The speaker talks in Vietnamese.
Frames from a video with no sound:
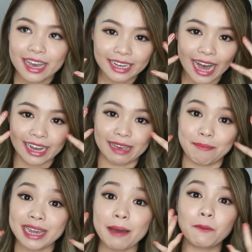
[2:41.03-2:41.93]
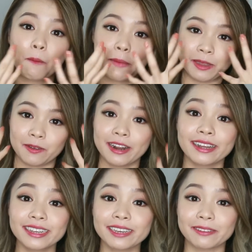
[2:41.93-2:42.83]
Cả cái make up của mình nó
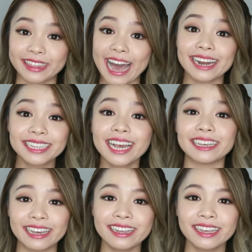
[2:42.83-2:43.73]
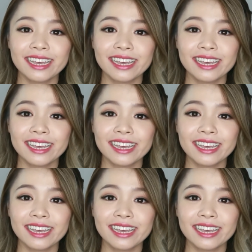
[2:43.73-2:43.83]
đã kiểu tan chảy ấy